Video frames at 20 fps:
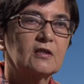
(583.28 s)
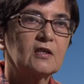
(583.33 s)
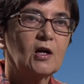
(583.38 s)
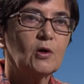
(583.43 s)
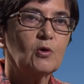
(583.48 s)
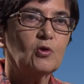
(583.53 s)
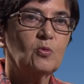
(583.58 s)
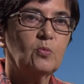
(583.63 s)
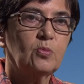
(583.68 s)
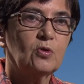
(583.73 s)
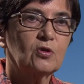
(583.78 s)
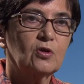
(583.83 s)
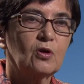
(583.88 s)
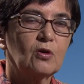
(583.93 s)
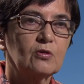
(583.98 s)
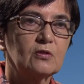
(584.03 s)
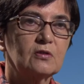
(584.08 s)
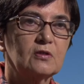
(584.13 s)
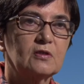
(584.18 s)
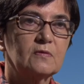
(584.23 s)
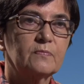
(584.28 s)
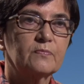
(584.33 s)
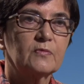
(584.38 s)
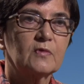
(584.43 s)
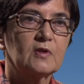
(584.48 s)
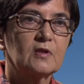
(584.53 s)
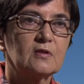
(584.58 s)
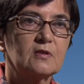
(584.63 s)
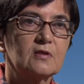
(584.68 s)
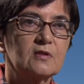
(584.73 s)
Karol Pokorny
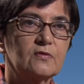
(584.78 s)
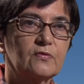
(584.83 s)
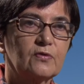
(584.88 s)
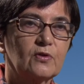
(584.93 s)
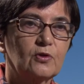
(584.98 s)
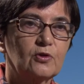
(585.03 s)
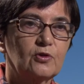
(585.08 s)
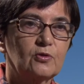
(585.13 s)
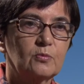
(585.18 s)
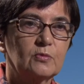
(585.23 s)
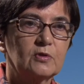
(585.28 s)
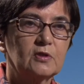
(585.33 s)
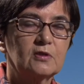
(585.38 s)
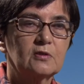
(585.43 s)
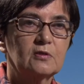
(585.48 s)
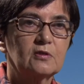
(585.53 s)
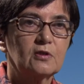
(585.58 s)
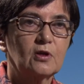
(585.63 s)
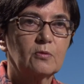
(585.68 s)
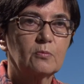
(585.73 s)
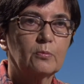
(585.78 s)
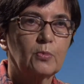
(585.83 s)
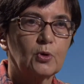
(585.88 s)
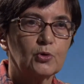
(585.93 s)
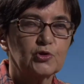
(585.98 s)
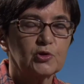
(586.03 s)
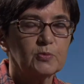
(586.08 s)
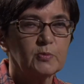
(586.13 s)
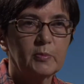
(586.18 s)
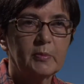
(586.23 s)
swoim
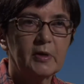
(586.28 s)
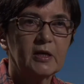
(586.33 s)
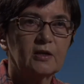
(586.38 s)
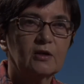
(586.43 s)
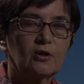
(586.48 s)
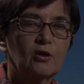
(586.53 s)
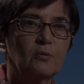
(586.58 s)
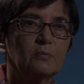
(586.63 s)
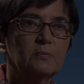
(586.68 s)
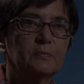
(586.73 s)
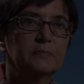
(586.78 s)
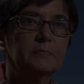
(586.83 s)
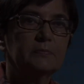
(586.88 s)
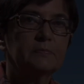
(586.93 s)
Bożym mękom.